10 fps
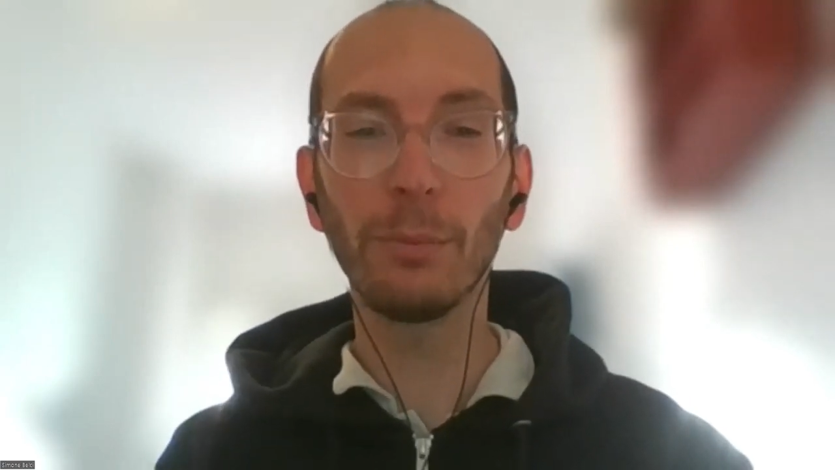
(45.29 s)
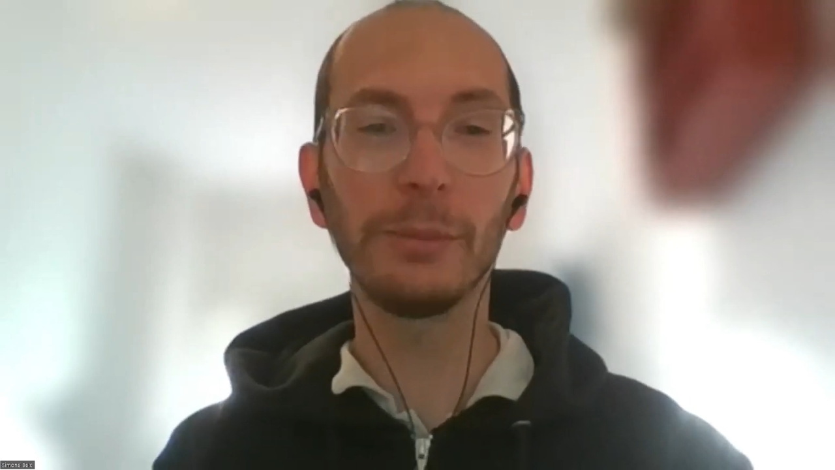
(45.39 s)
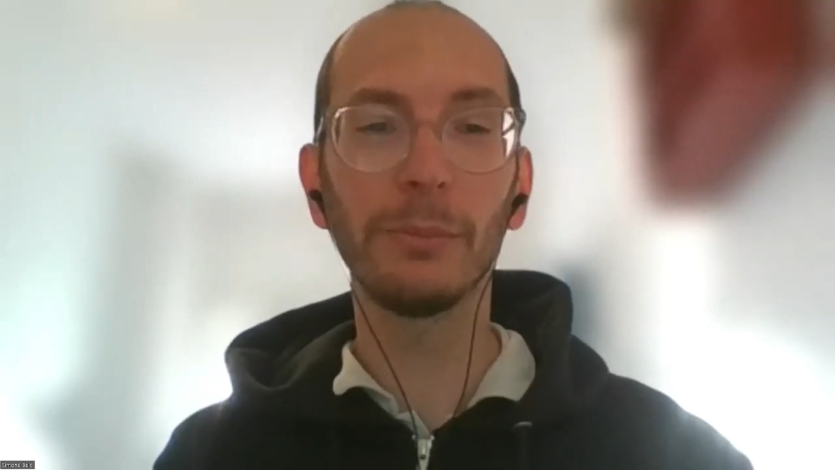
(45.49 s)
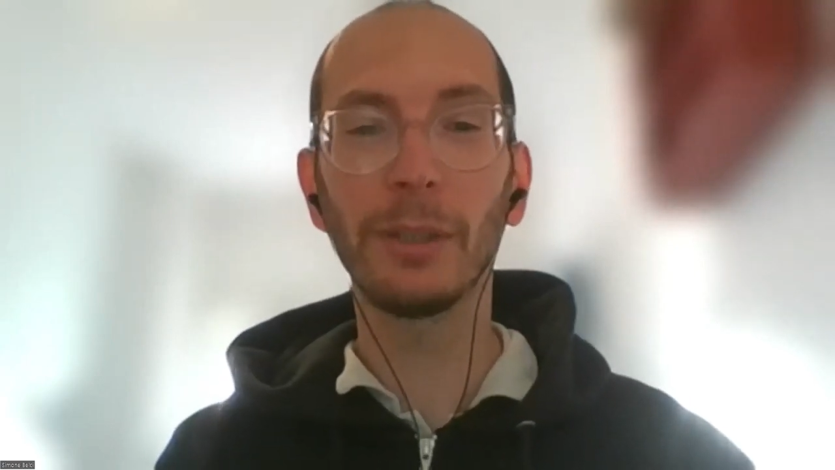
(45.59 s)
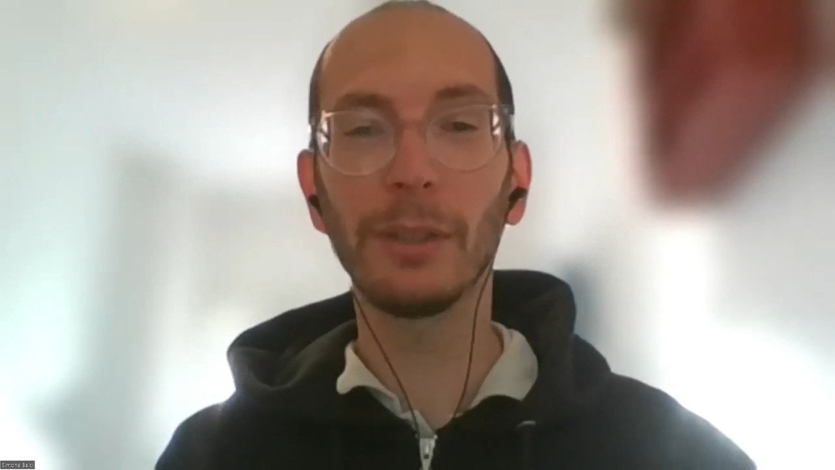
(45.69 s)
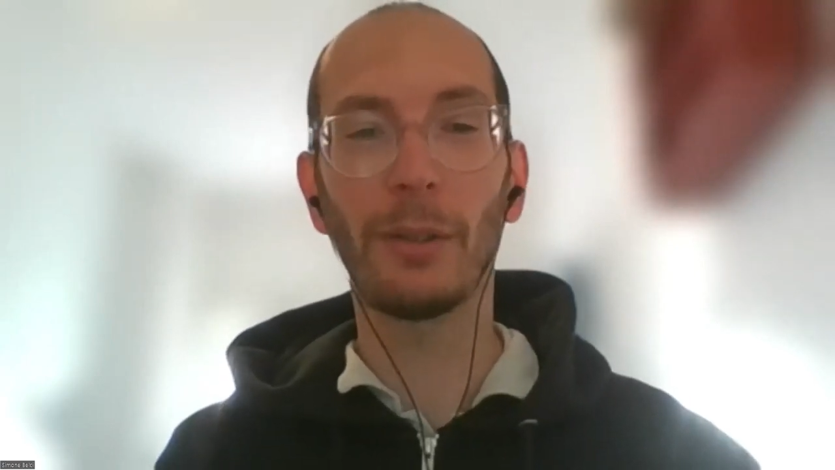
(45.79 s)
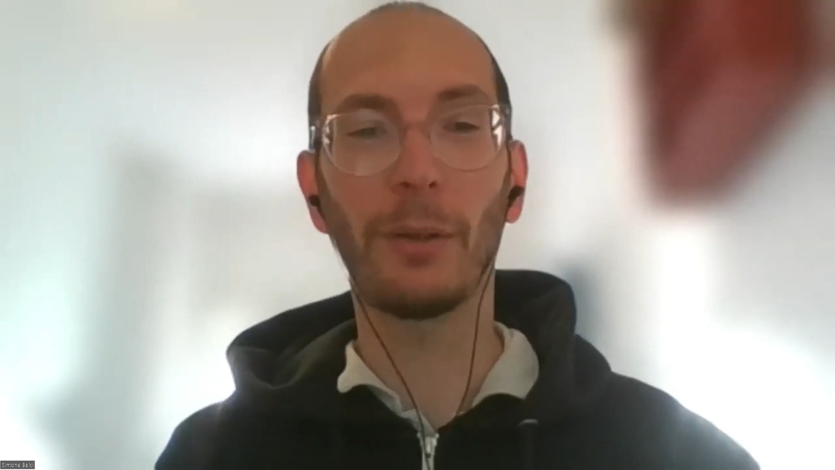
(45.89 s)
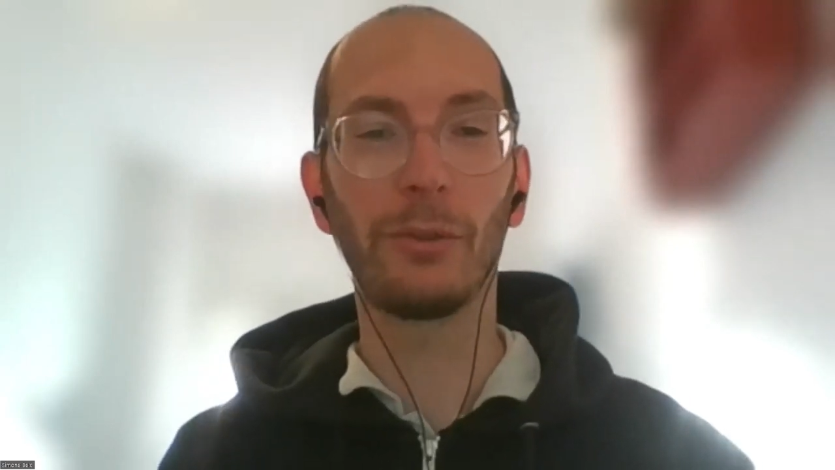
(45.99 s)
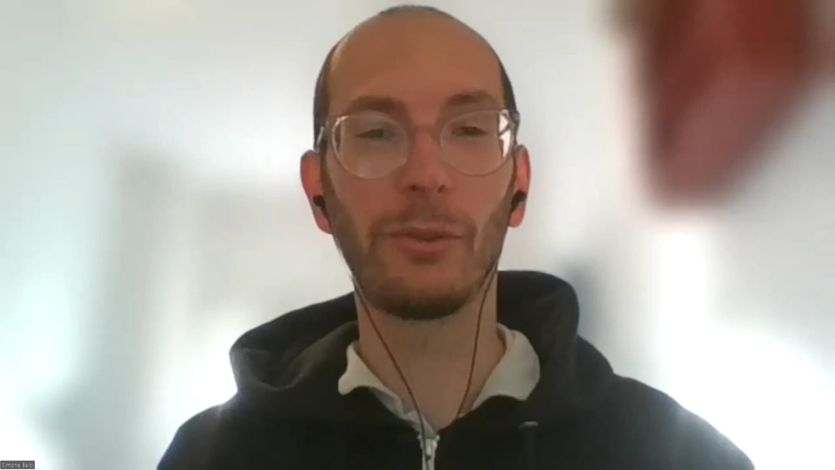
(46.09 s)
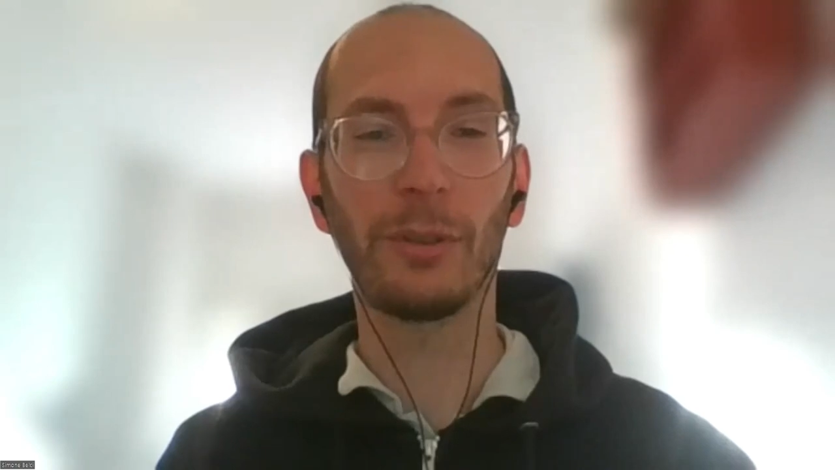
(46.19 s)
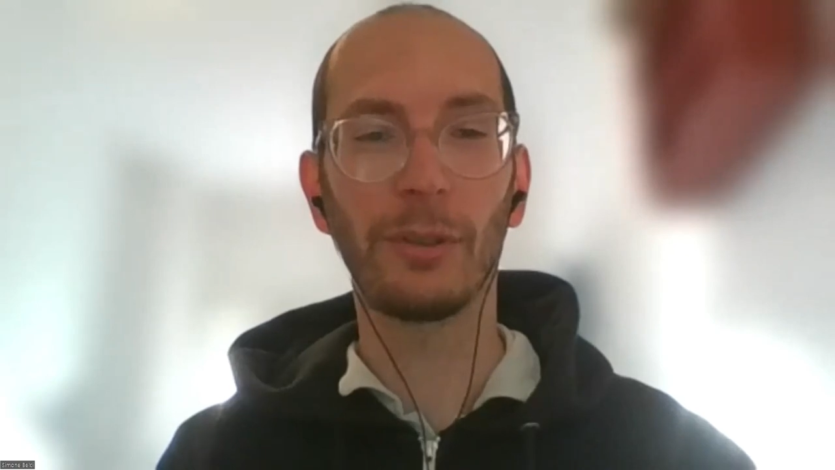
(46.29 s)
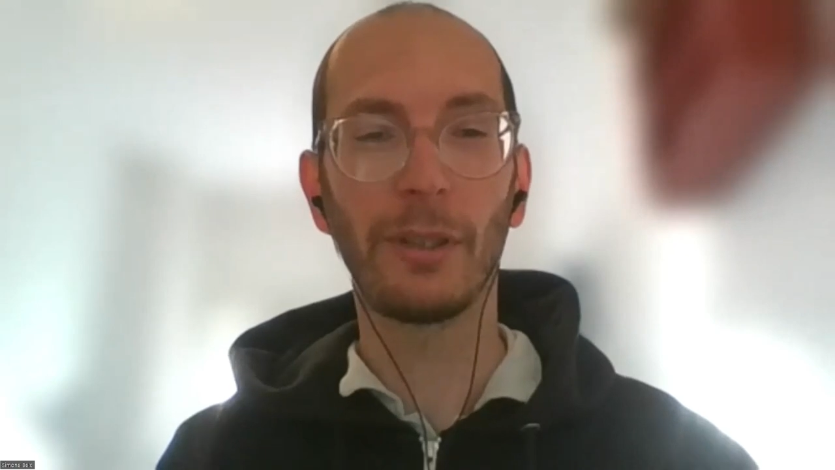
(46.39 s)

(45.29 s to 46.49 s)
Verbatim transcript: prima di oggi.